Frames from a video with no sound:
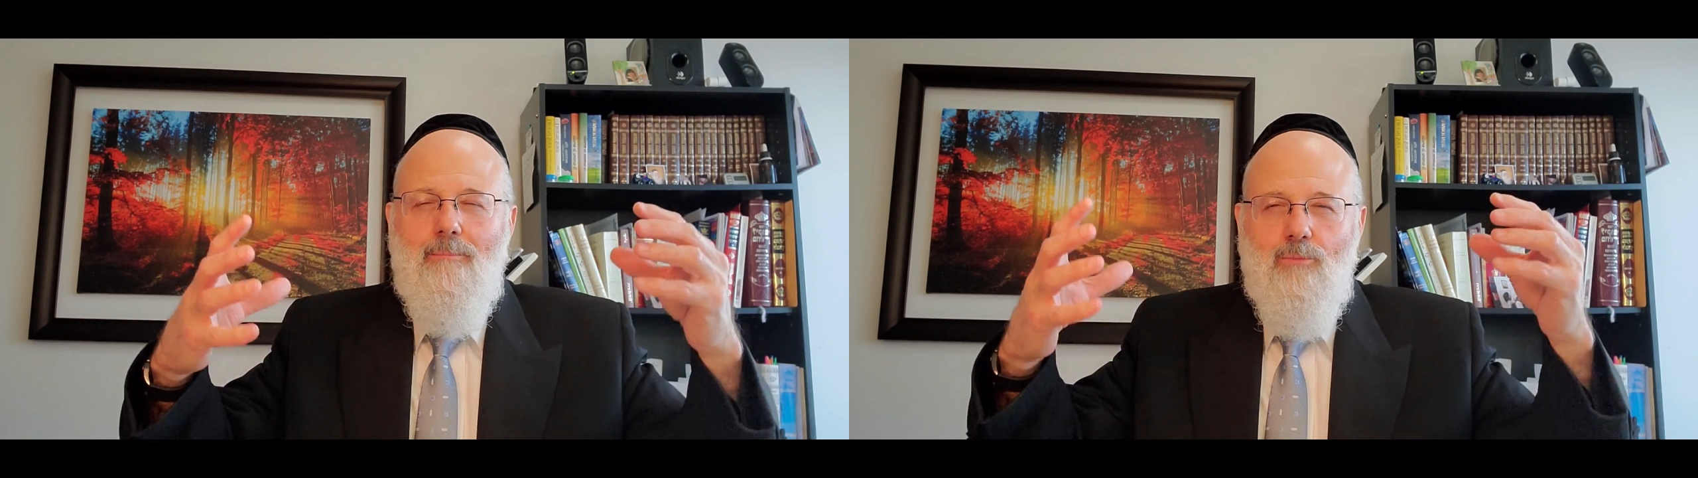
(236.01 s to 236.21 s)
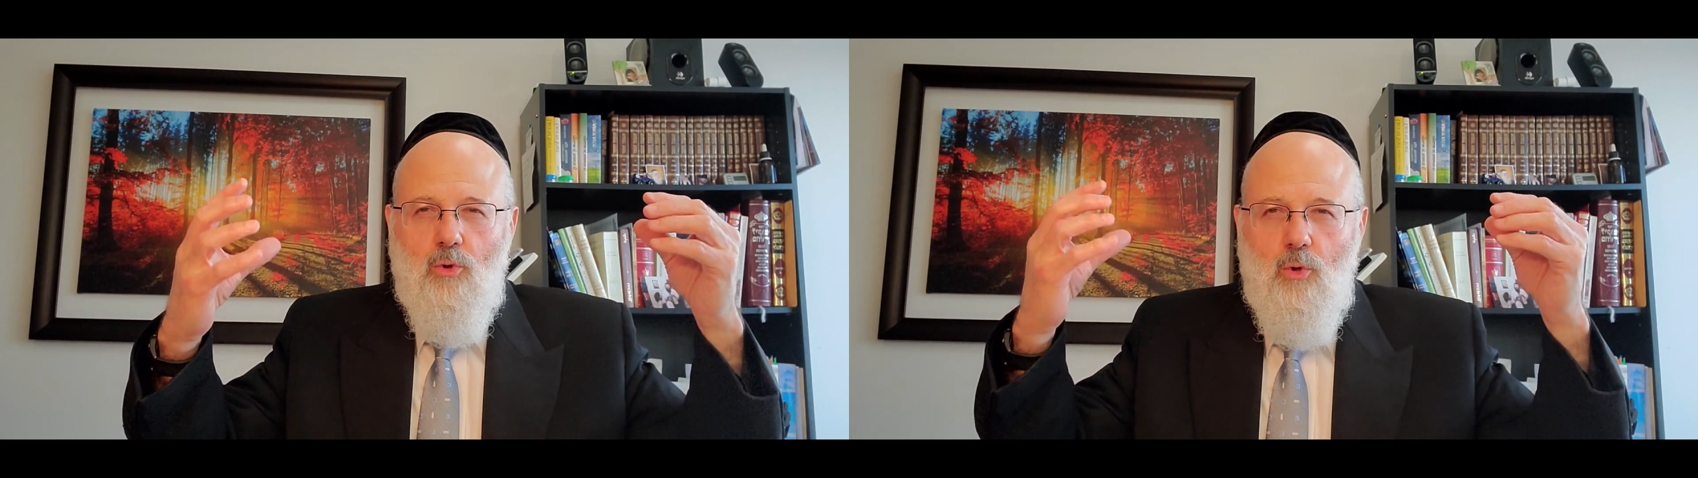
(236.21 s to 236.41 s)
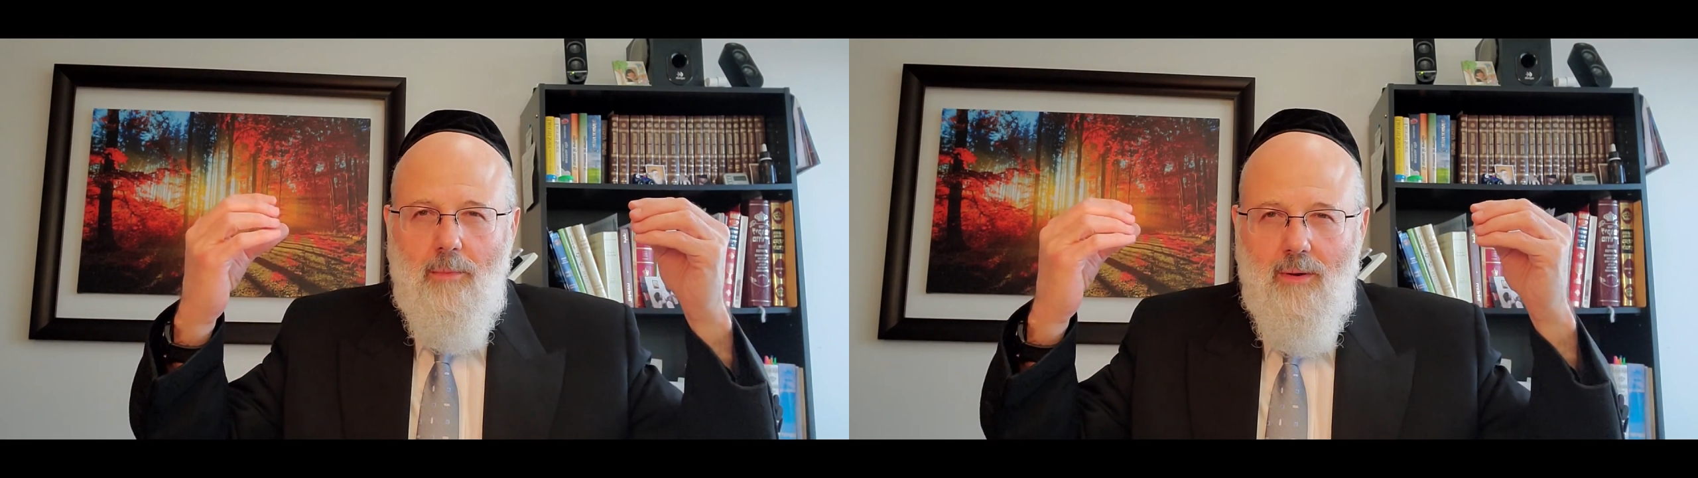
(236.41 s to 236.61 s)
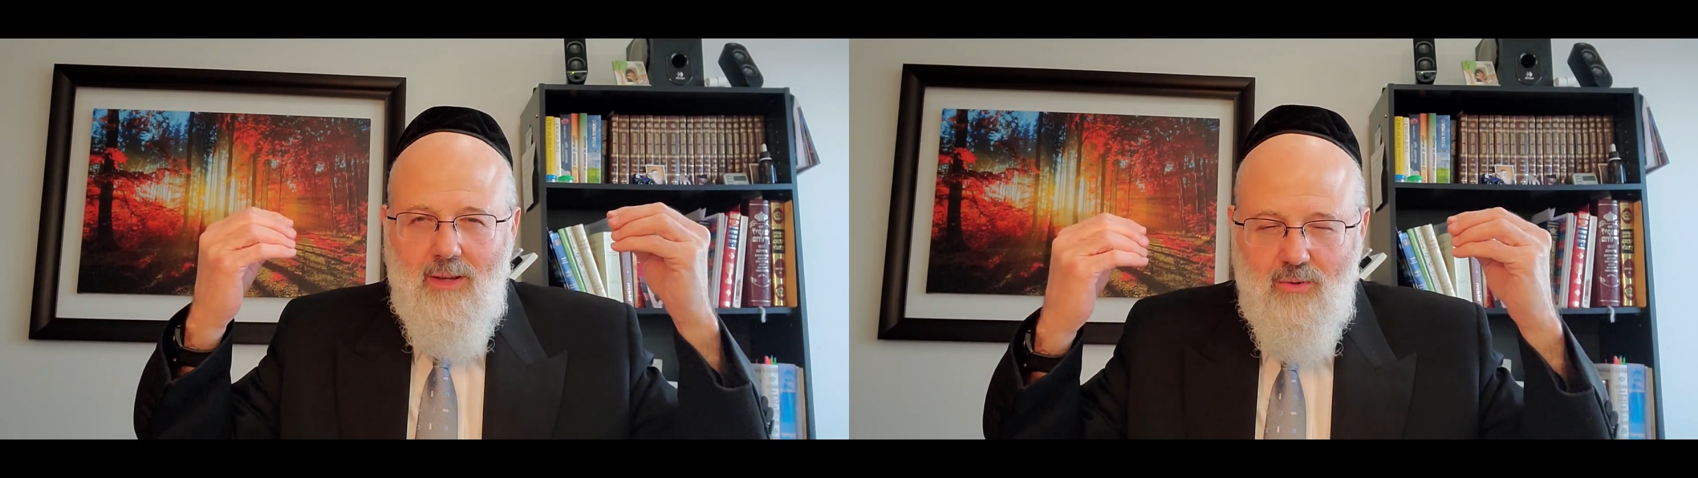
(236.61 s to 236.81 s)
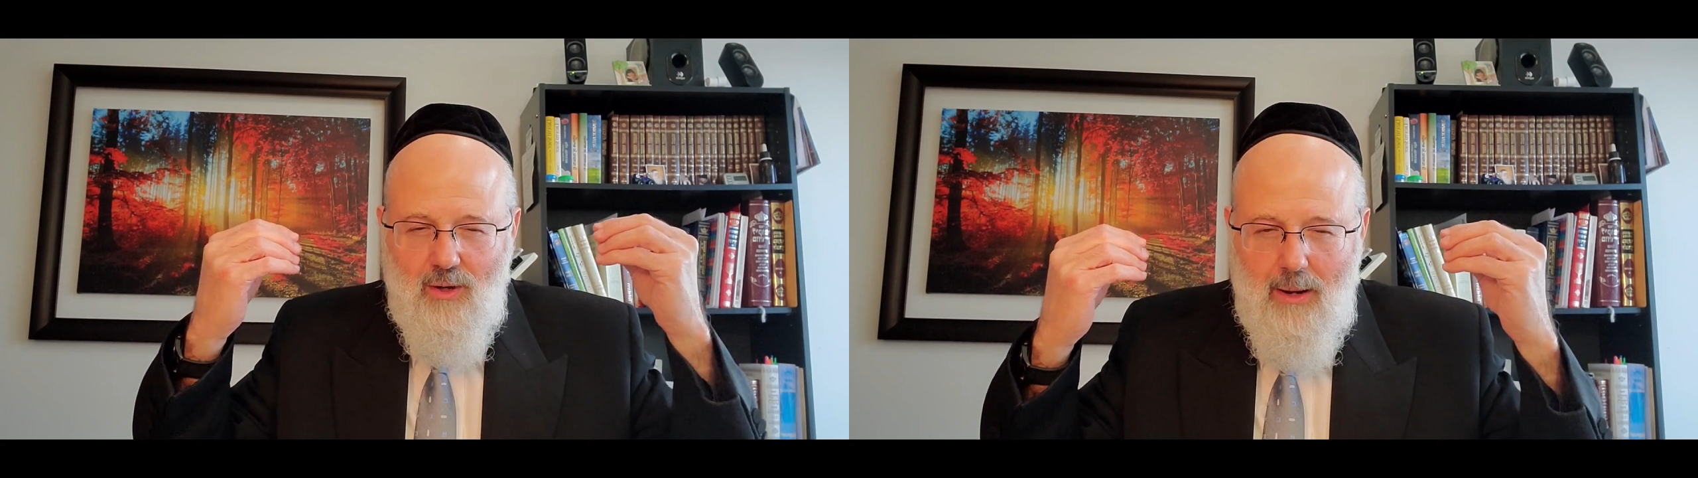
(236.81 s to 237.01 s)
de demander à
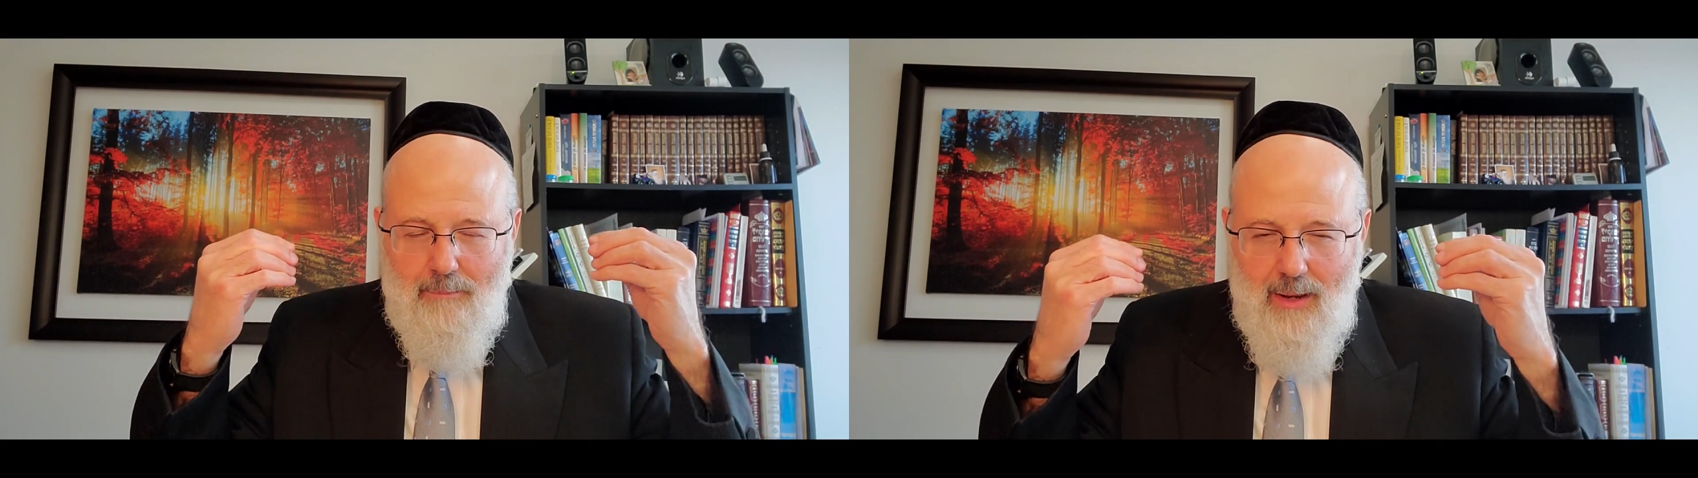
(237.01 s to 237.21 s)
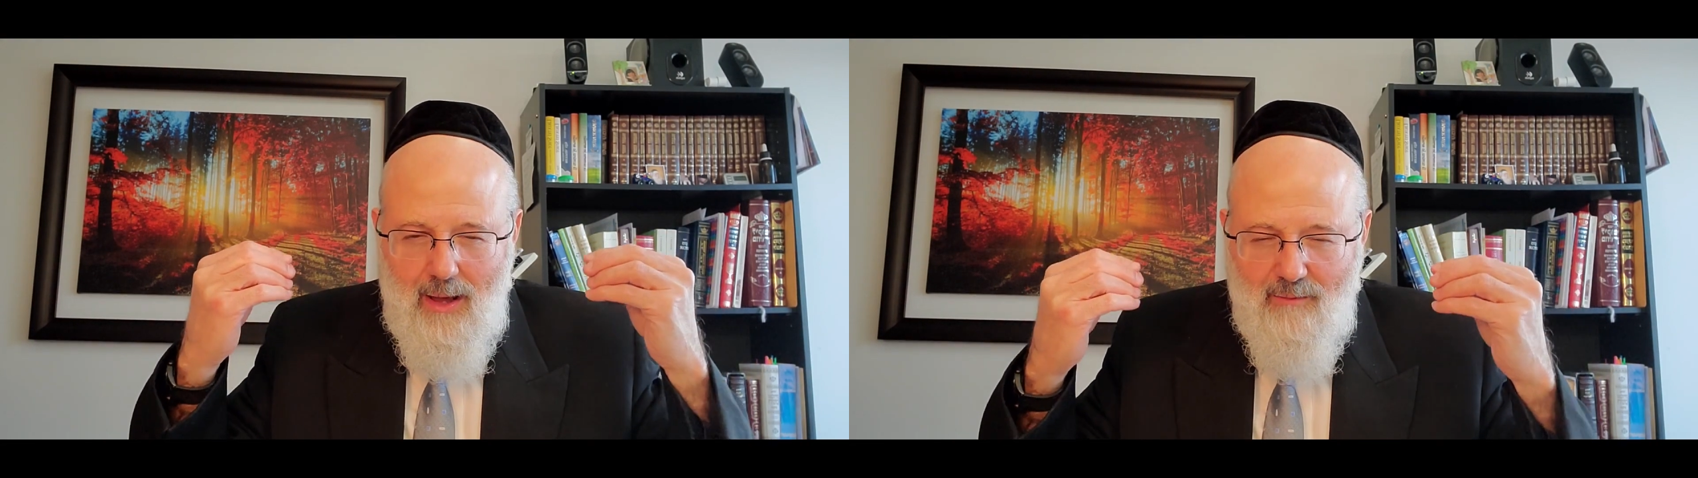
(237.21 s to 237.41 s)
ce que la Mila